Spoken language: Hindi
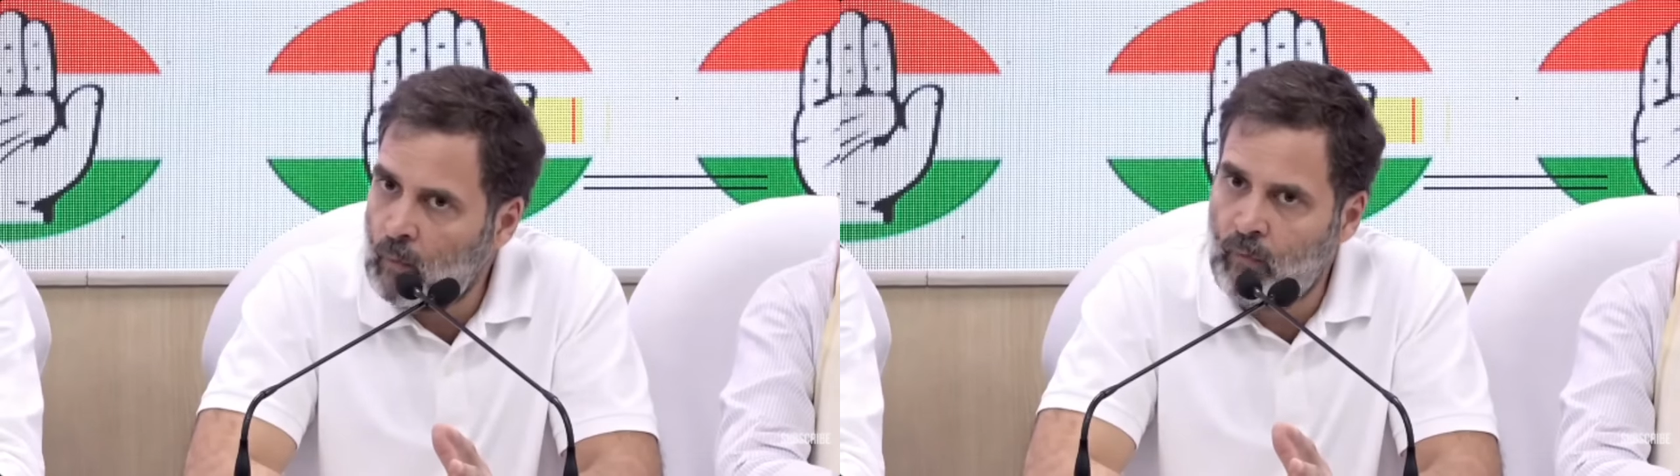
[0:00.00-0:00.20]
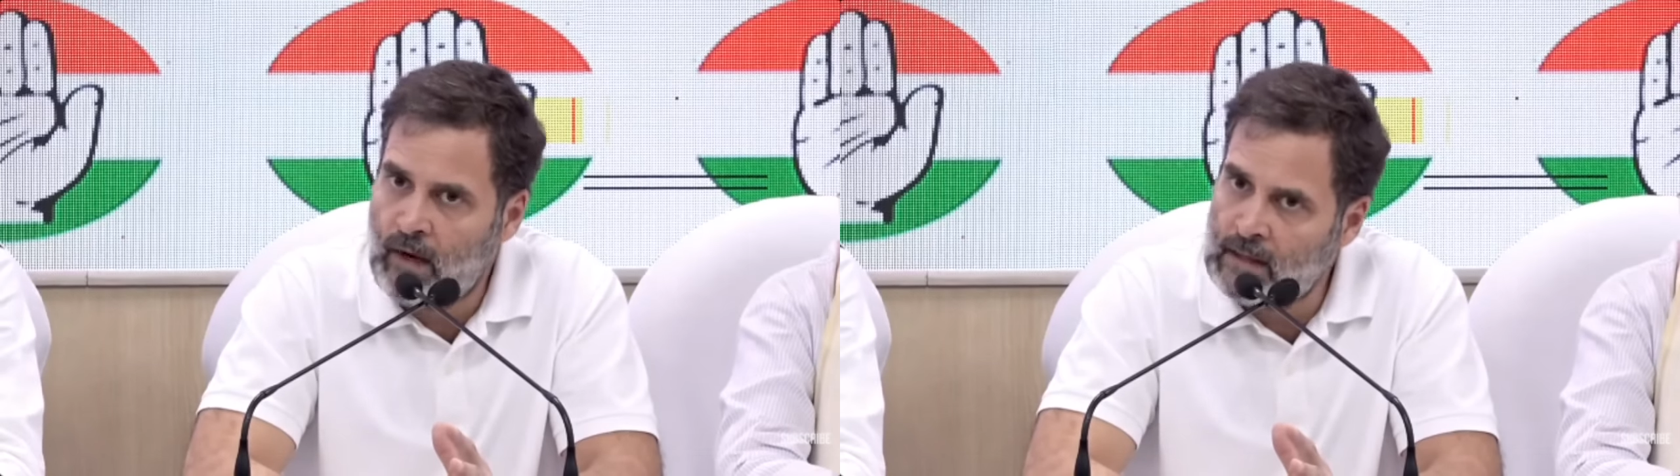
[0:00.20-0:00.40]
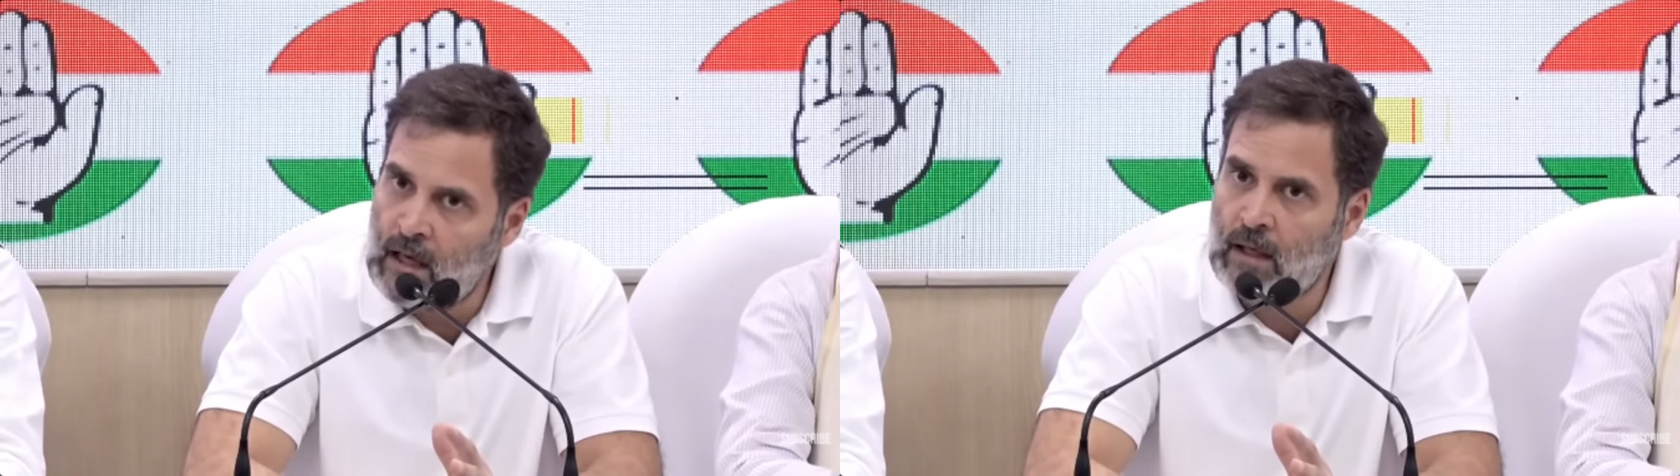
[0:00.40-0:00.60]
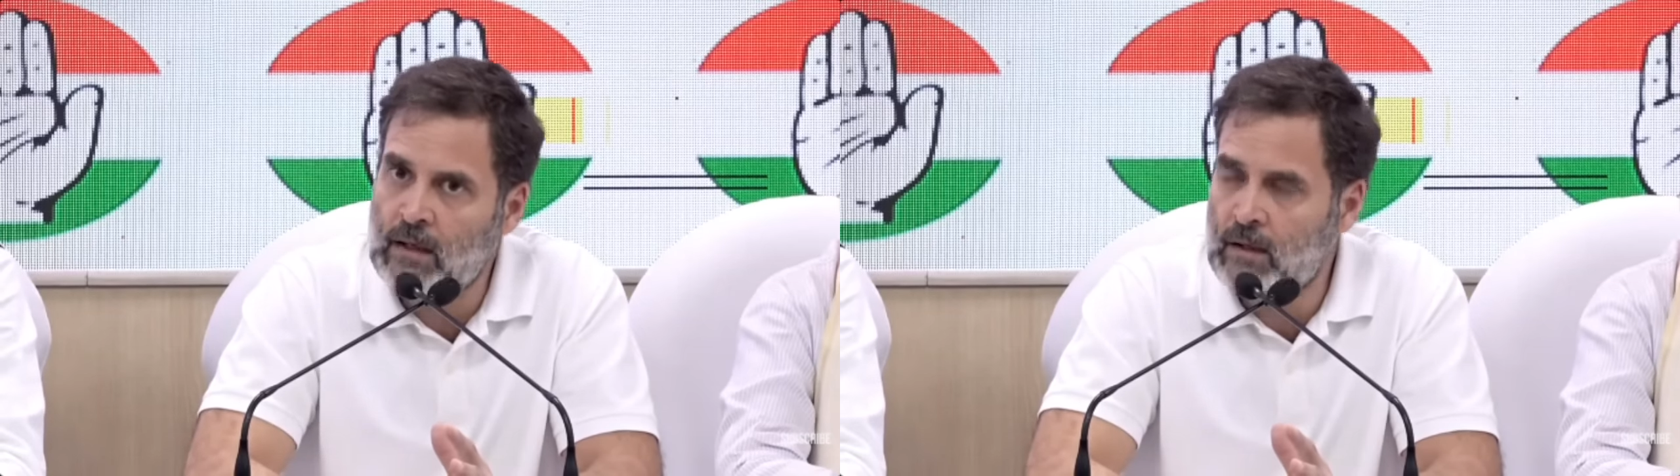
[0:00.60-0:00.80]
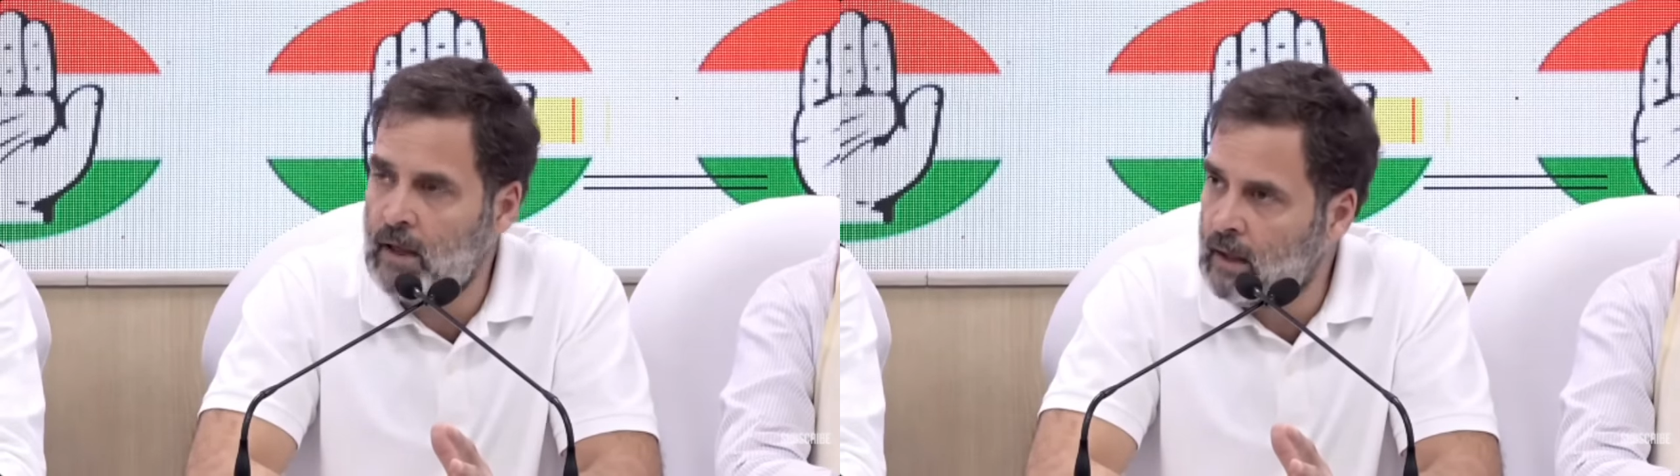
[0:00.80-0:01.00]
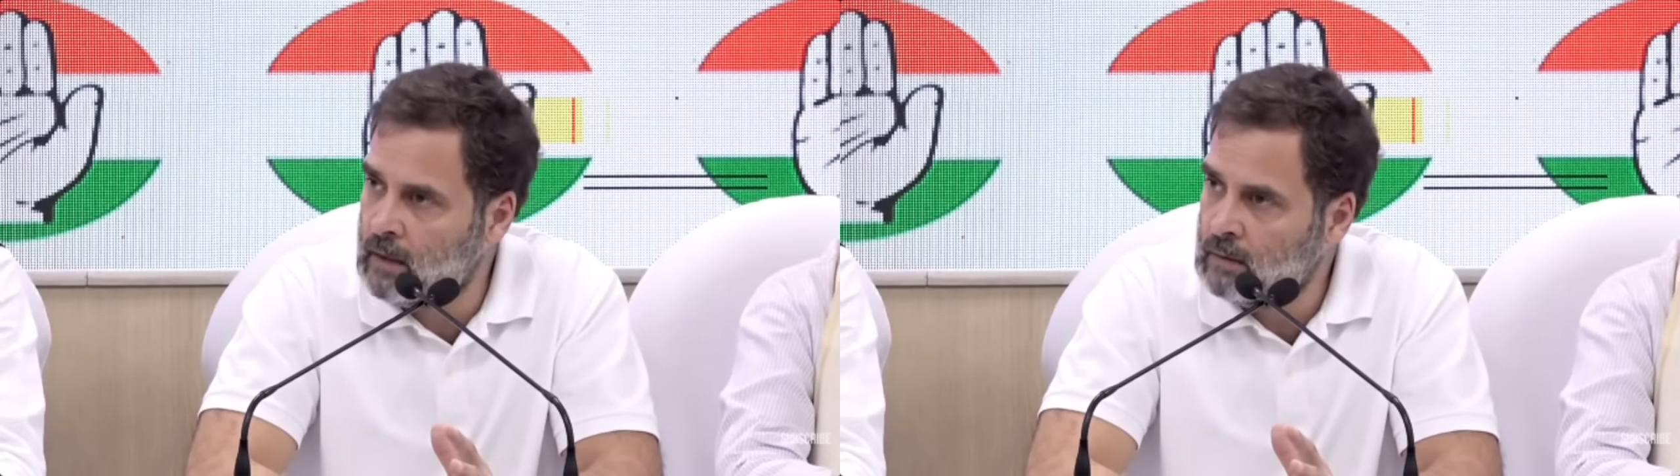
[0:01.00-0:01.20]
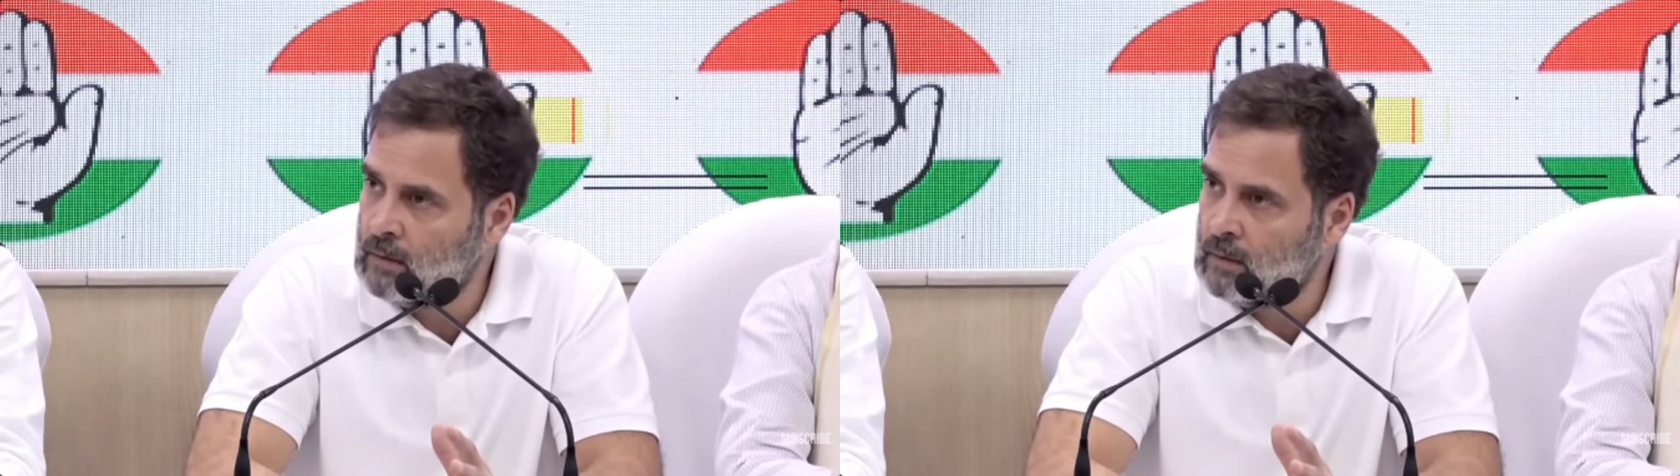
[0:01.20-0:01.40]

वायदा करते हैं